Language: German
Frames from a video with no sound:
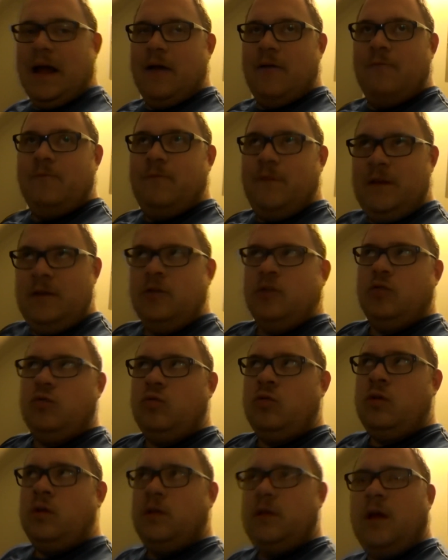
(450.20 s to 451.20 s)

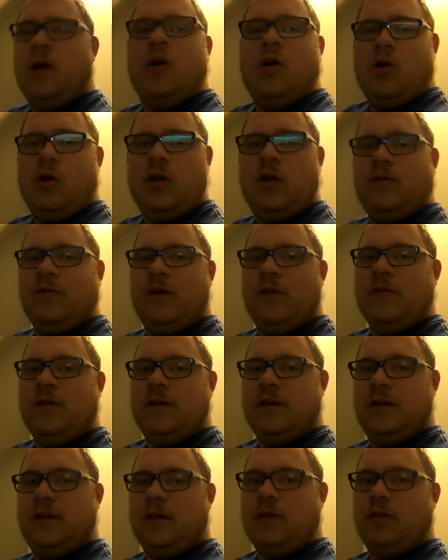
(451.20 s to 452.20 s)
Video. Ja, euch
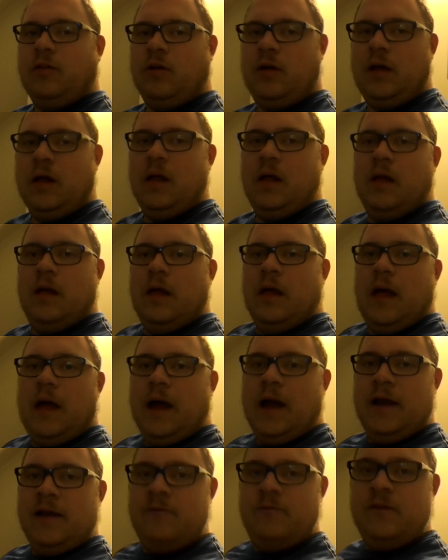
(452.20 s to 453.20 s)
erwartet jetzt noch
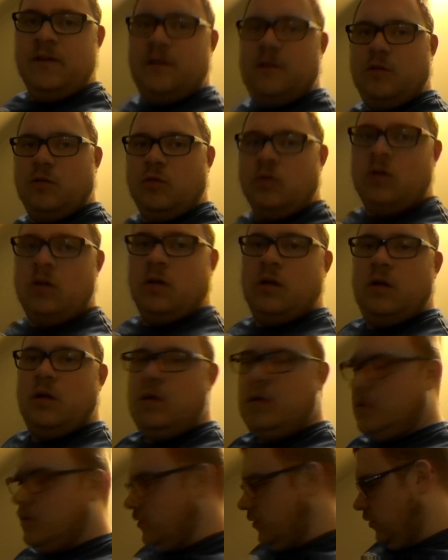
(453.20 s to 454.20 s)
ein Video.
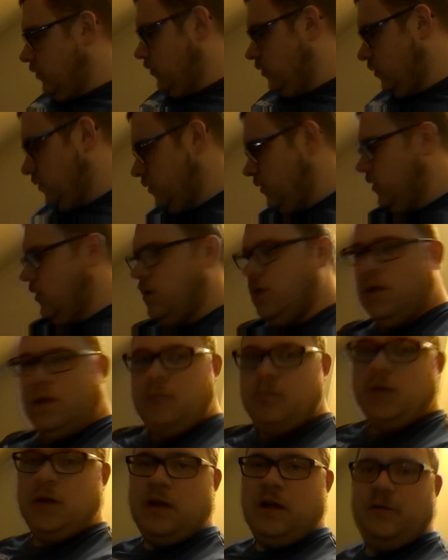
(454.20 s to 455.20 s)
So,
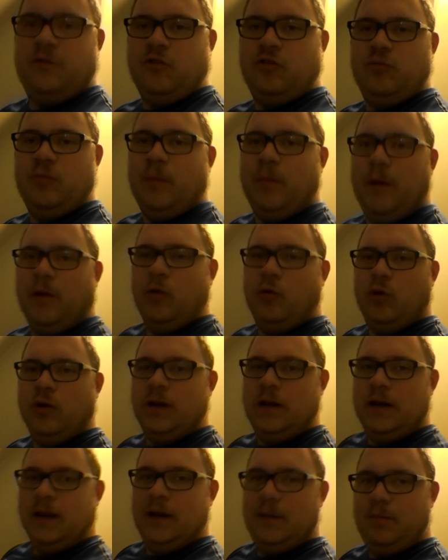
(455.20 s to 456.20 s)
mache ich einfach schon mal meinen
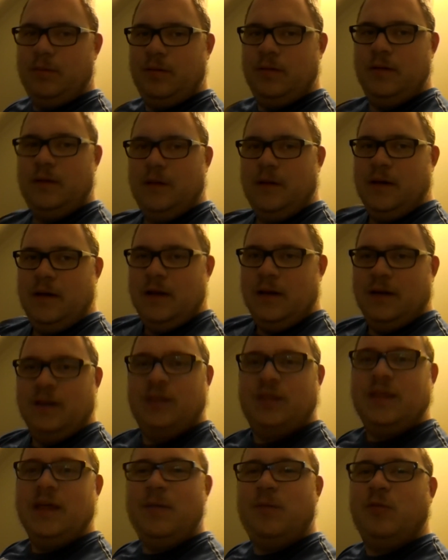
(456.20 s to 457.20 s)
Gürtel ab.
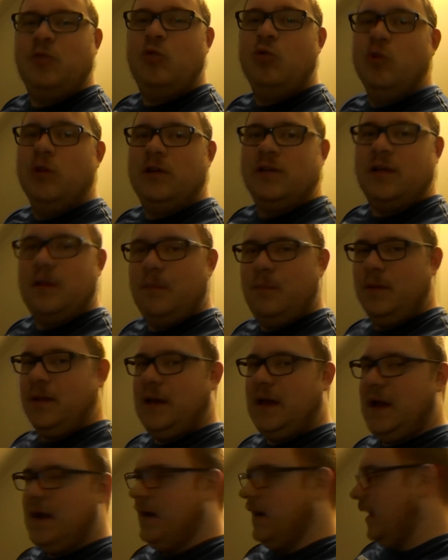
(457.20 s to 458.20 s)
Das geht gut
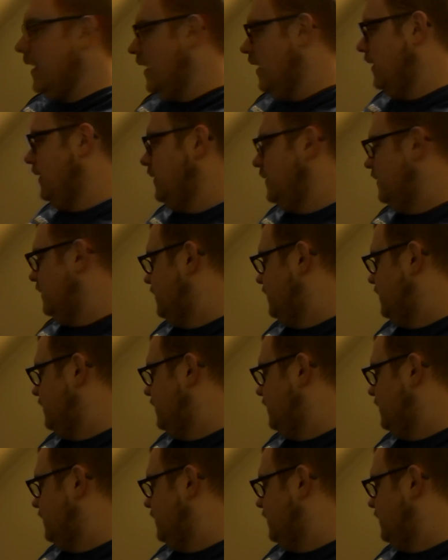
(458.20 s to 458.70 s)
mit einer Hand.